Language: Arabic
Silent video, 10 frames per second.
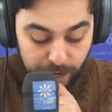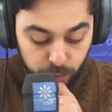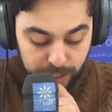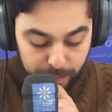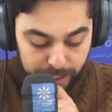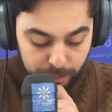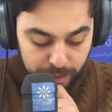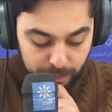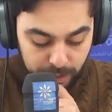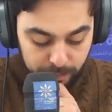79%
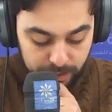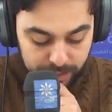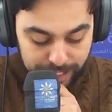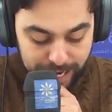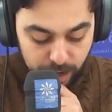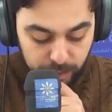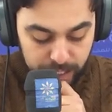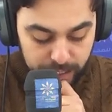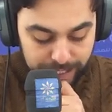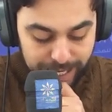من نساء
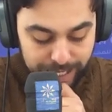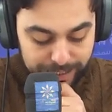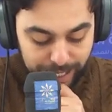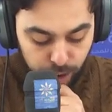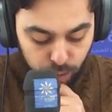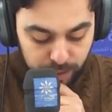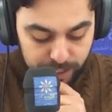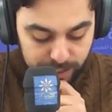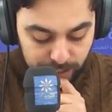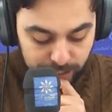العاملات تعرضوا
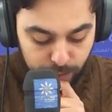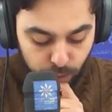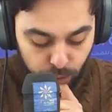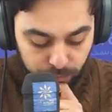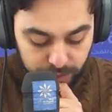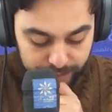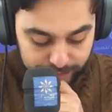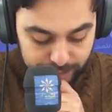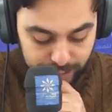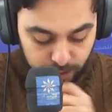للاستغلال والعنف
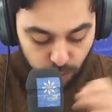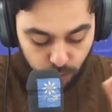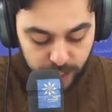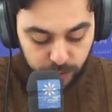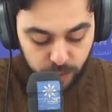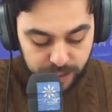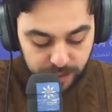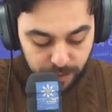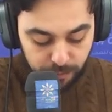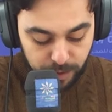الاقتصادي
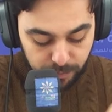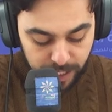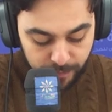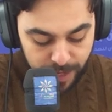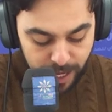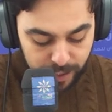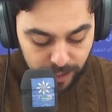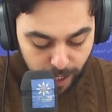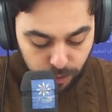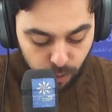و61%
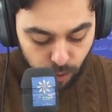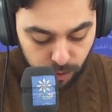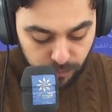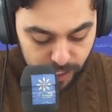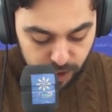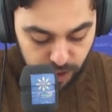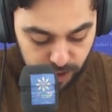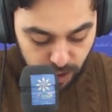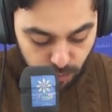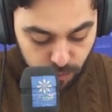تعرضوا للعنف
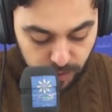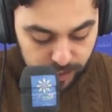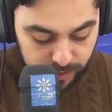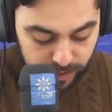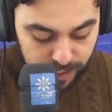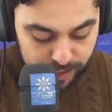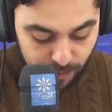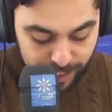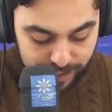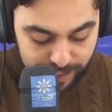الجنسي وفقا للدراسة
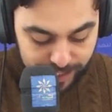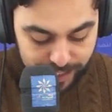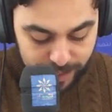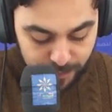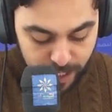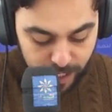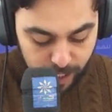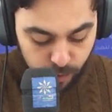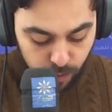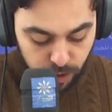والإحصائية
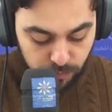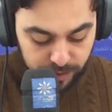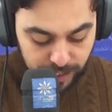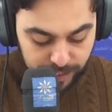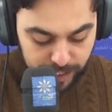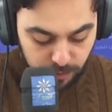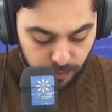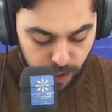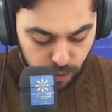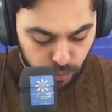اللي وردت في التقرير
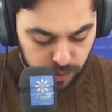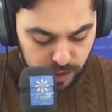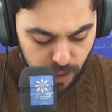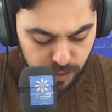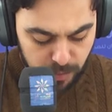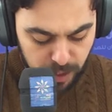فإنه 79%